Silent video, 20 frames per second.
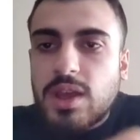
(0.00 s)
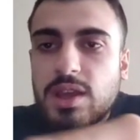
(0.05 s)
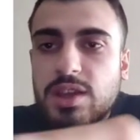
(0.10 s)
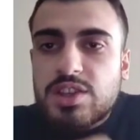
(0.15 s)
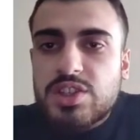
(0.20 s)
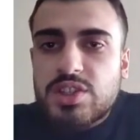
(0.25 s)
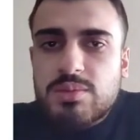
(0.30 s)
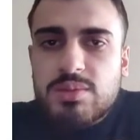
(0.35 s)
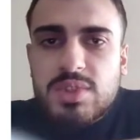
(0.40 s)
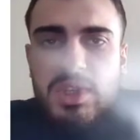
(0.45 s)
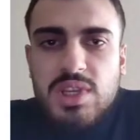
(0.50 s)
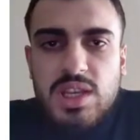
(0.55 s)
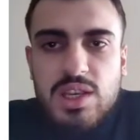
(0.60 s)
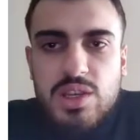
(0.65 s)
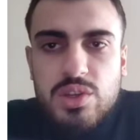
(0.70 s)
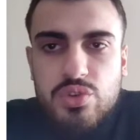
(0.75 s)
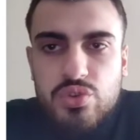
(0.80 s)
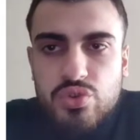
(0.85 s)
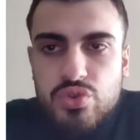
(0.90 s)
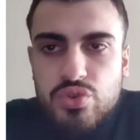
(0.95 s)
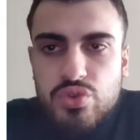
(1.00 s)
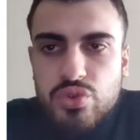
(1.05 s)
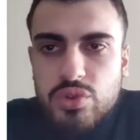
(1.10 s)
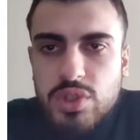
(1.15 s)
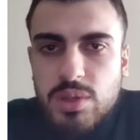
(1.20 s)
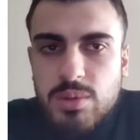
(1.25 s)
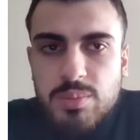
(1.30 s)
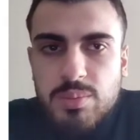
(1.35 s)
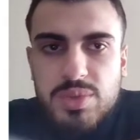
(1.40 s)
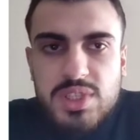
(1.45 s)
Şimdi
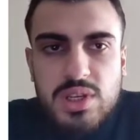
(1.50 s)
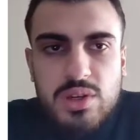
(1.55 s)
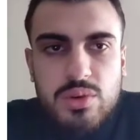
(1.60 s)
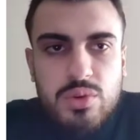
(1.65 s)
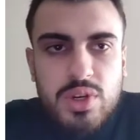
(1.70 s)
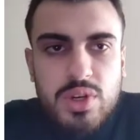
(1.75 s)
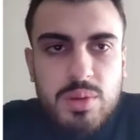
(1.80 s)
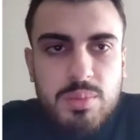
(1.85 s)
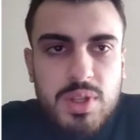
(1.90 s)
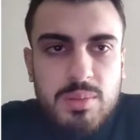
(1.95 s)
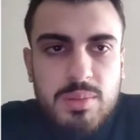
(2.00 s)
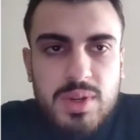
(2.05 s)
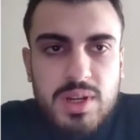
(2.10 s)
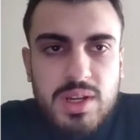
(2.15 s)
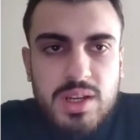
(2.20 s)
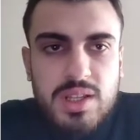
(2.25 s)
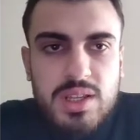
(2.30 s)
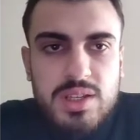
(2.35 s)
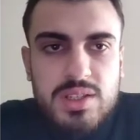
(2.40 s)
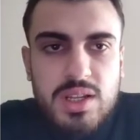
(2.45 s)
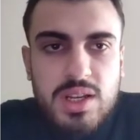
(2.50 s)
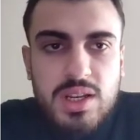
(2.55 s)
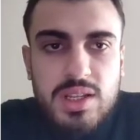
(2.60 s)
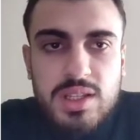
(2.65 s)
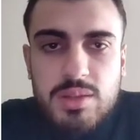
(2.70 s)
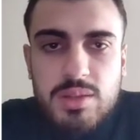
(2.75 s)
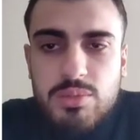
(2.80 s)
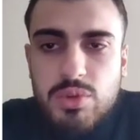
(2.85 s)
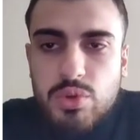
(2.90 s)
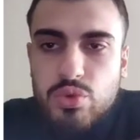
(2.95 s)
şurada bir Pisagor yapalım arkadaşlar.
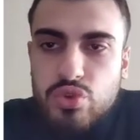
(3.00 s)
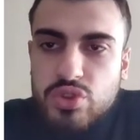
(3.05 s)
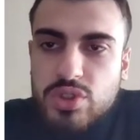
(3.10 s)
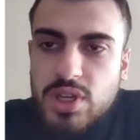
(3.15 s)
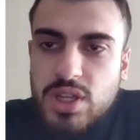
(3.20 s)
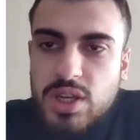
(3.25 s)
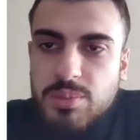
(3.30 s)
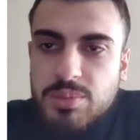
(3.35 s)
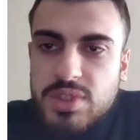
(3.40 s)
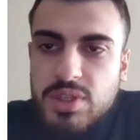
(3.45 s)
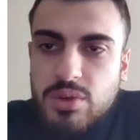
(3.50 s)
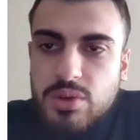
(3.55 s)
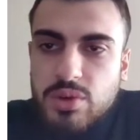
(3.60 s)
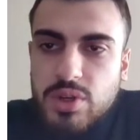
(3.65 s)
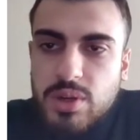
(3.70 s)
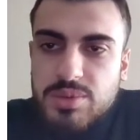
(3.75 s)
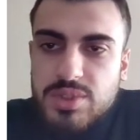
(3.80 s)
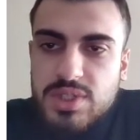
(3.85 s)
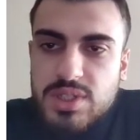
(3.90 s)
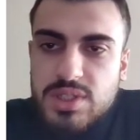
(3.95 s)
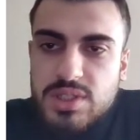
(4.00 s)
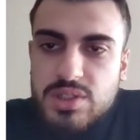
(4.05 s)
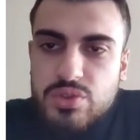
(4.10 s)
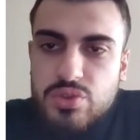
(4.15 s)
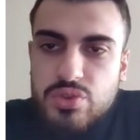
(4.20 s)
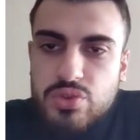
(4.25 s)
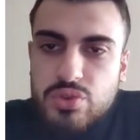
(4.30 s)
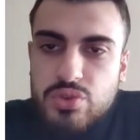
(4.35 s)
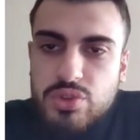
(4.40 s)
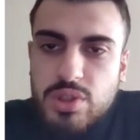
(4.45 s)
Hani dedim ya 3 tane Pisagor yapacağız.
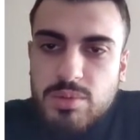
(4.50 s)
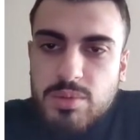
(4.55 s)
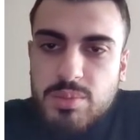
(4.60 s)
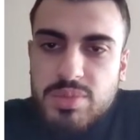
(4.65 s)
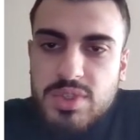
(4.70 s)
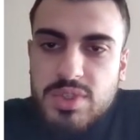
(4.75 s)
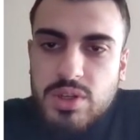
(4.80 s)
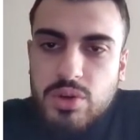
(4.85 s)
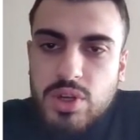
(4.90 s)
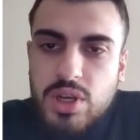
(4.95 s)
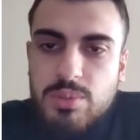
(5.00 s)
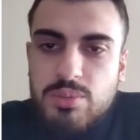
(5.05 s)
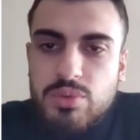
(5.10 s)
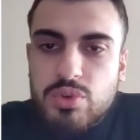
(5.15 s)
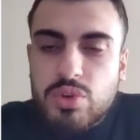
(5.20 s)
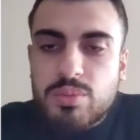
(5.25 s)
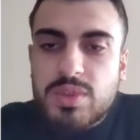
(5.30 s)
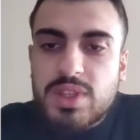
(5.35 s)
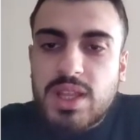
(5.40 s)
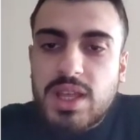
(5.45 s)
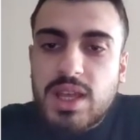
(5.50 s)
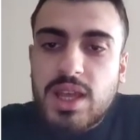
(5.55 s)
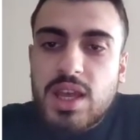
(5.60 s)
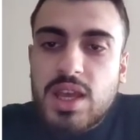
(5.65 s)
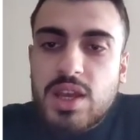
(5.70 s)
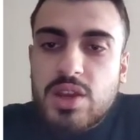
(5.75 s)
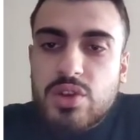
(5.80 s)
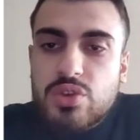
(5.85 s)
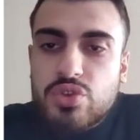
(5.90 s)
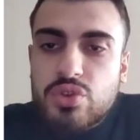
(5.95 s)
Şurada bir Pisagor yapıyorum bir de.
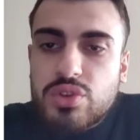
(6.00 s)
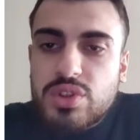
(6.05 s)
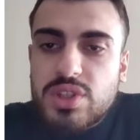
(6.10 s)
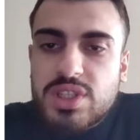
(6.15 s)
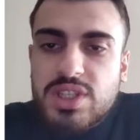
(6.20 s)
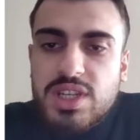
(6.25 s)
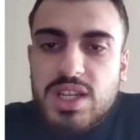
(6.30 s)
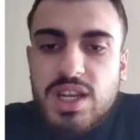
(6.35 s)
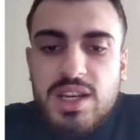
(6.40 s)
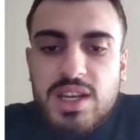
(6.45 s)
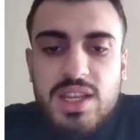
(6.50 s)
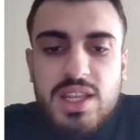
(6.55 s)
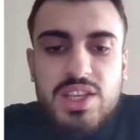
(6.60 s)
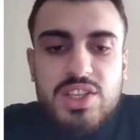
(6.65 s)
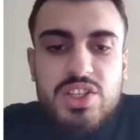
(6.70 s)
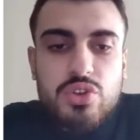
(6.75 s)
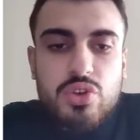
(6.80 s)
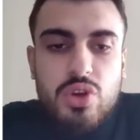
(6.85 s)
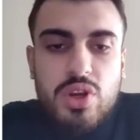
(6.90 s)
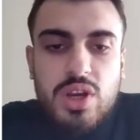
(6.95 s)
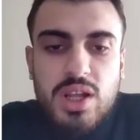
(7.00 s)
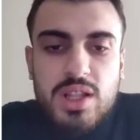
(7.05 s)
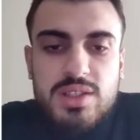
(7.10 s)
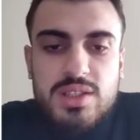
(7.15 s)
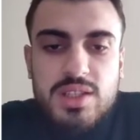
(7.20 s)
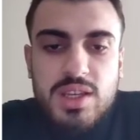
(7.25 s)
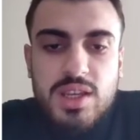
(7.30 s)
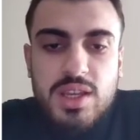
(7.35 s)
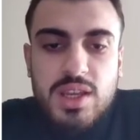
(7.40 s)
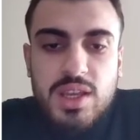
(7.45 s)
Şunun dik kenarına 2 kök
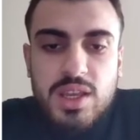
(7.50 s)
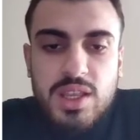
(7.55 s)
6.